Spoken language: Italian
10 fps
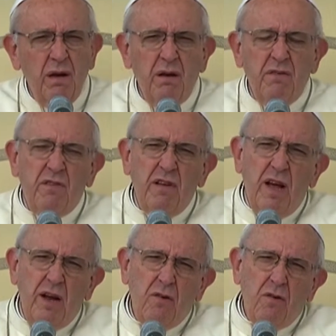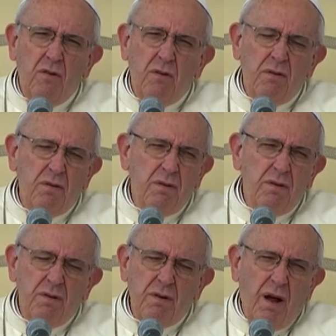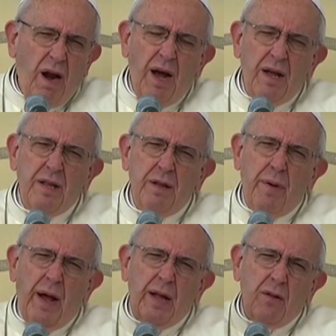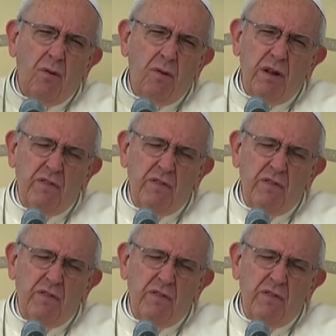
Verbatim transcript: siano grandi peccatori,